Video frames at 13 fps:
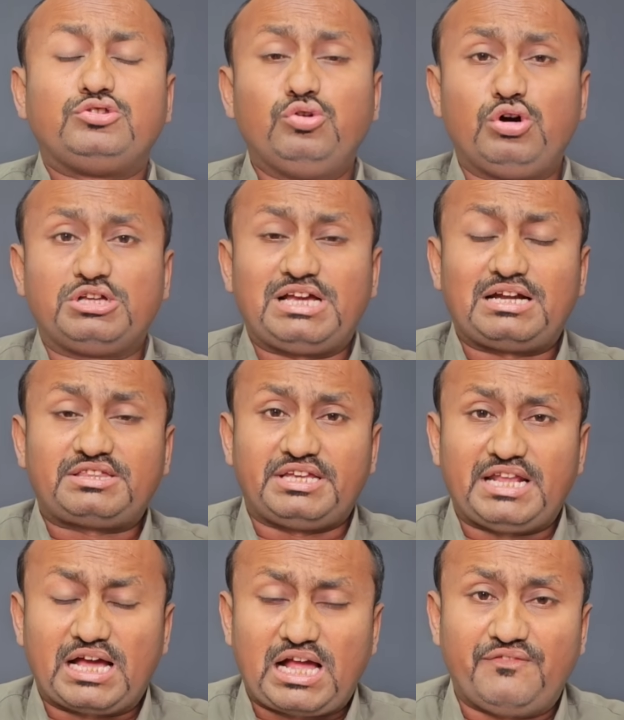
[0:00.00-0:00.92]

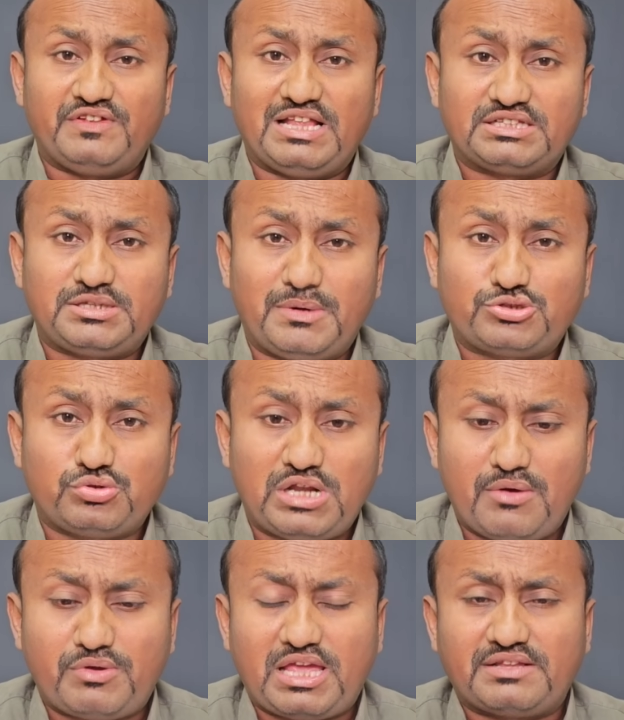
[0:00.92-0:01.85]
2013 का विधानसभा
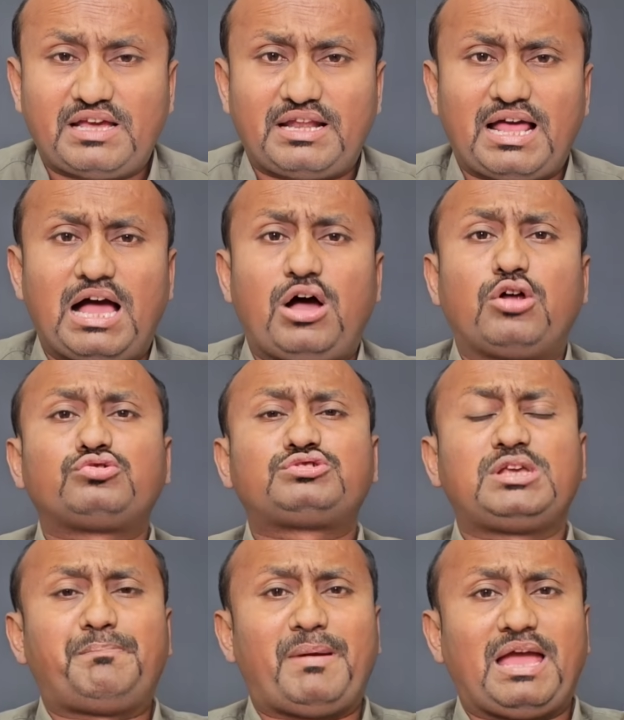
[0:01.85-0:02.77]
चुनाव कैसा रहा और
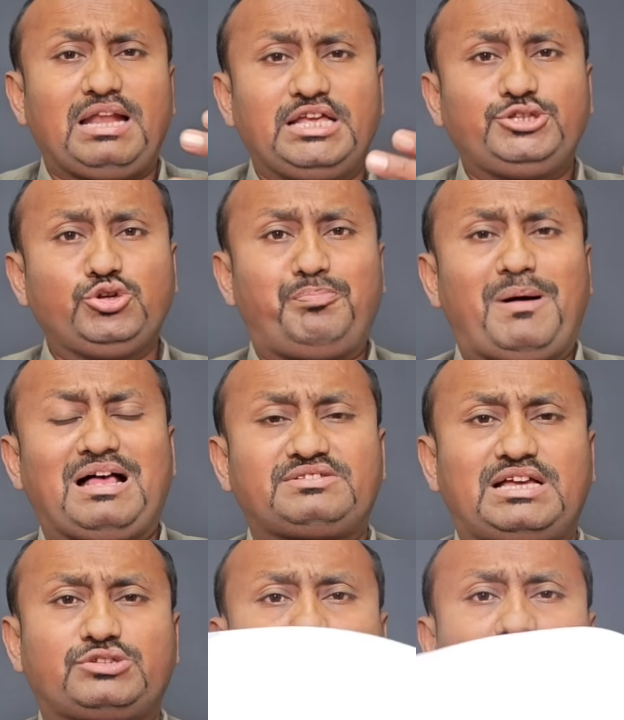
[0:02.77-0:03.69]
उससे पहले जो
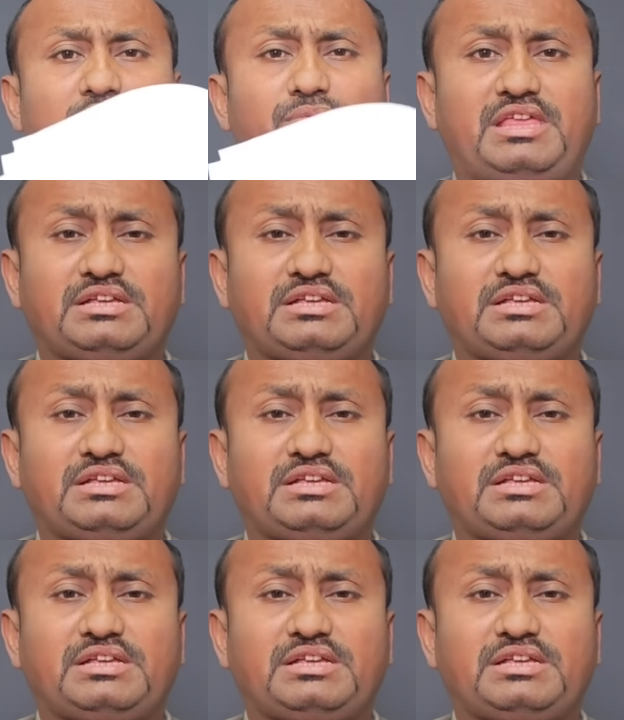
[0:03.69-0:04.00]
पांच सात चुनाव